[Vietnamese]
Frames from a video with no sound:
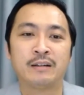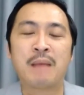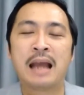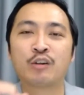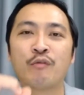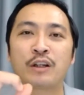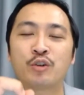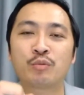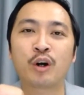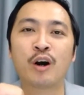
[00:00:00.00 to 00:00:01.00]
Bạn có
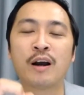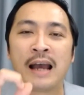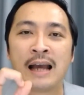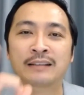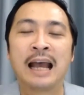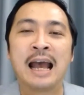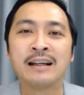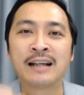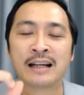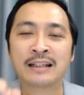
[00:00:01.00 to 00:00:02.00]
vận dụng nó hàng
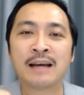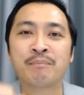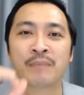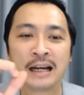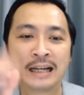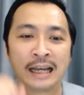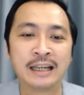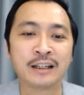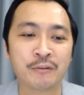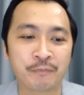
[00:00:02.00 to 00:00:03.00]
tháng, hàng năm, hàng
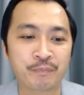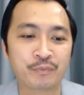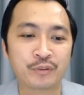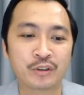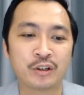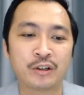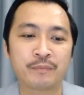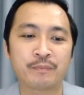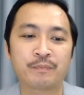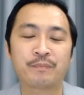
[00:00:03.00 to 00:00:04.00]
ngày hay không? Rồi.